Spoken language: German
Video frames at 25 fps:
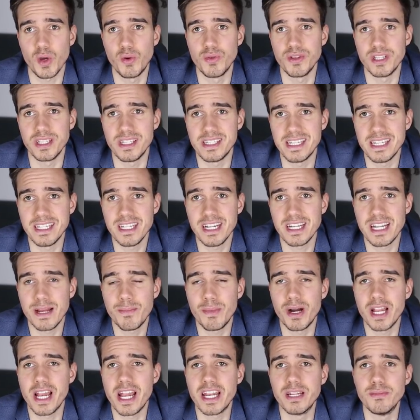Und jeder,
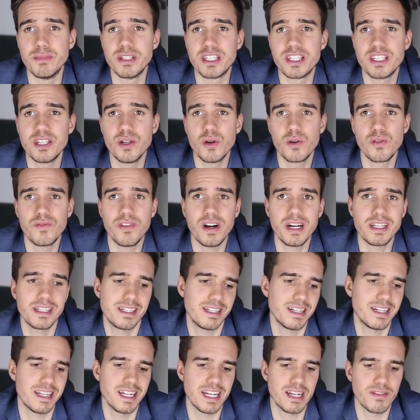der mal in einer Beziehung war,
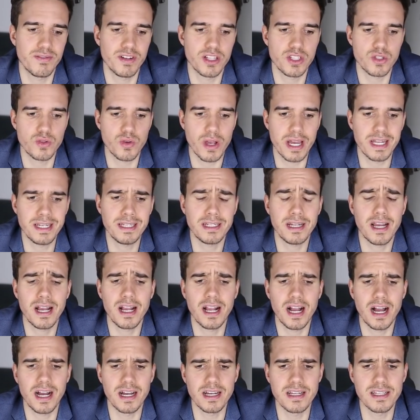die dann irgendwann zu Ende
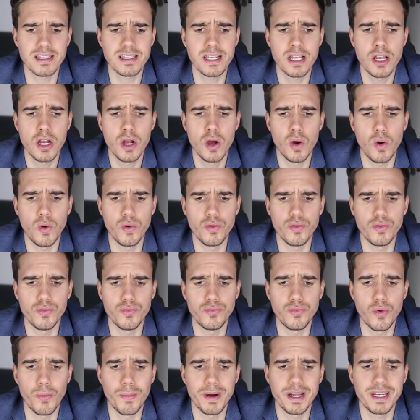gegangen ist
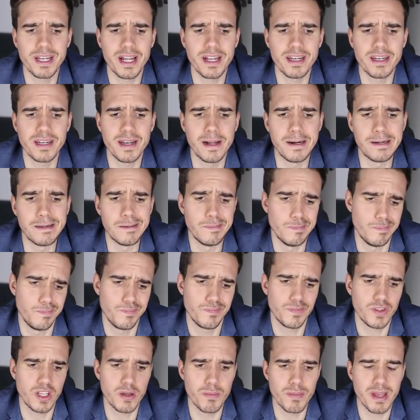und wo man dann
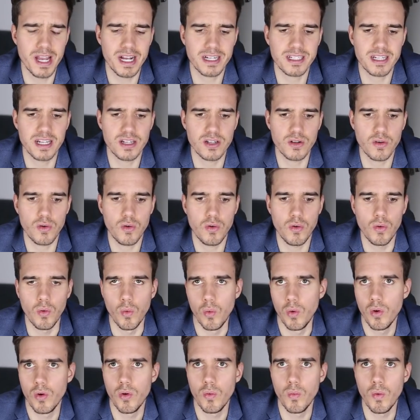ähm, gemerkt hat,
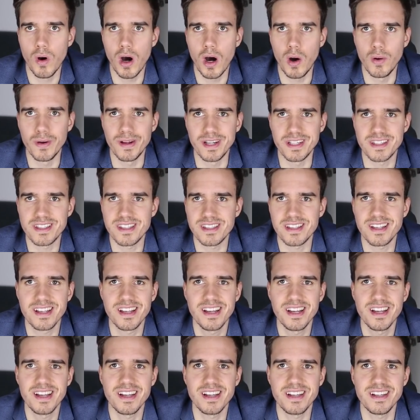oh wow,
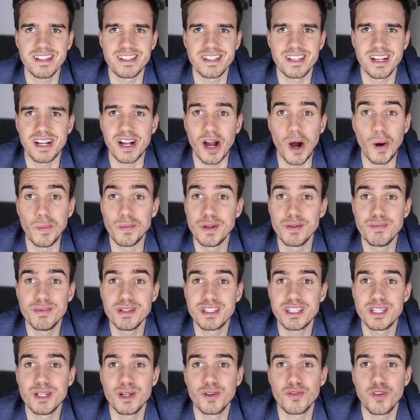jetzt ist hier kaum die
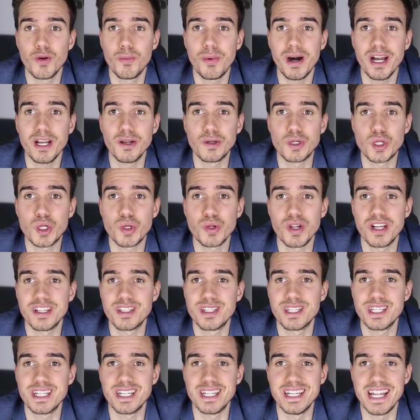Beziehung vorbei und schon
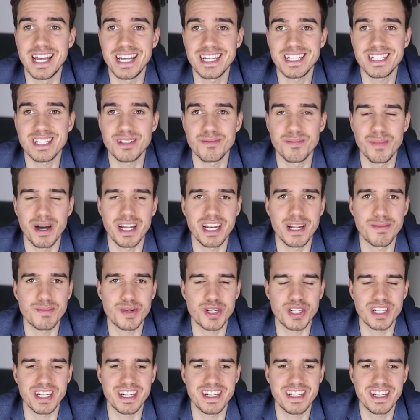hat sie den nächsten Mann
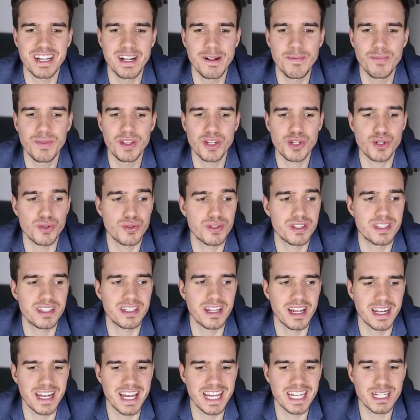am Start, schon ist
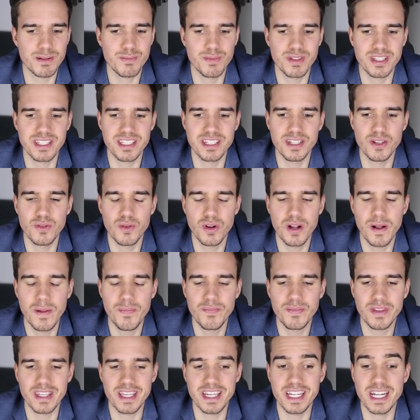sie in der nächsten Beziehung.
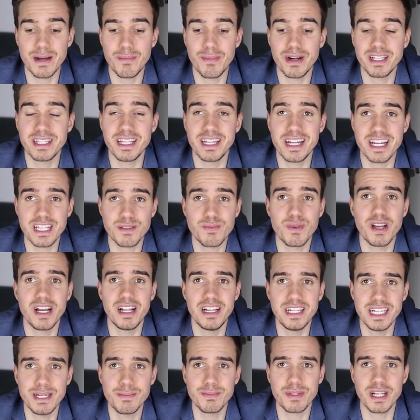Jeder Mann, der das mal
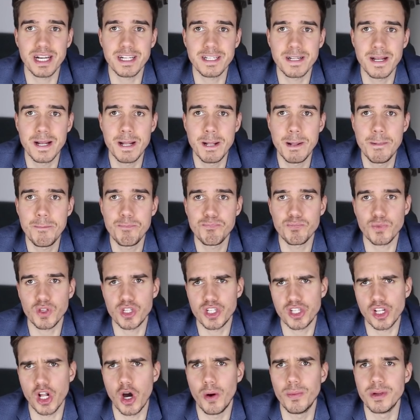erlebt hat,
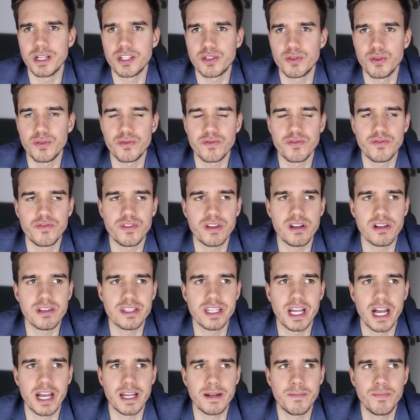und ich glaube, das dürften
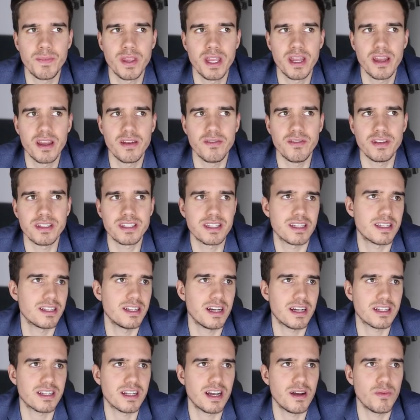viele sein, wird sich
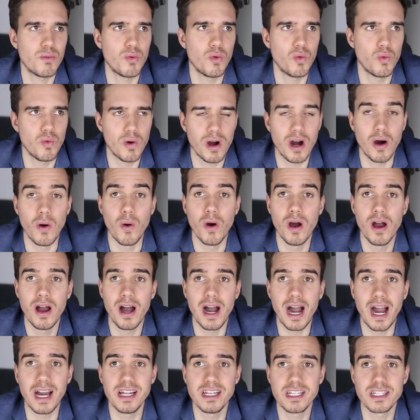gedacht haben, wow,
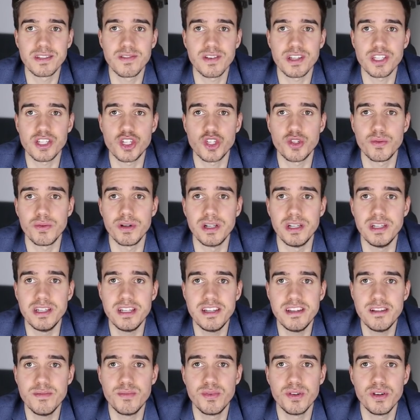alles, was ich über
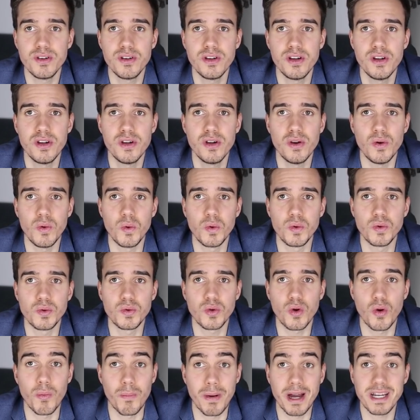Liebe
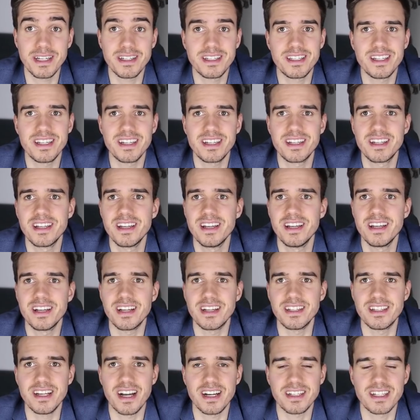und Romantik
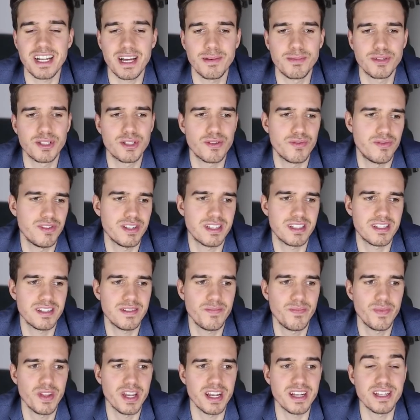gedacht habe zu
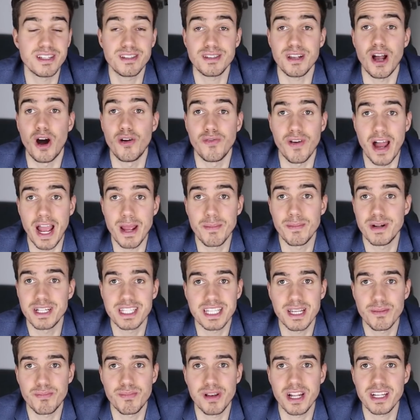wissen, ist auf
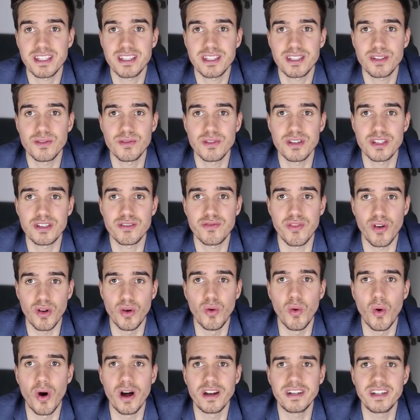einmal zerplatzt und ist
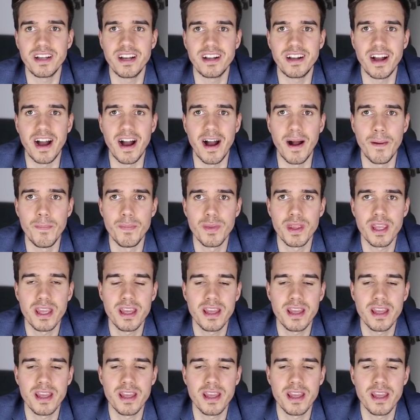verloren gegangen.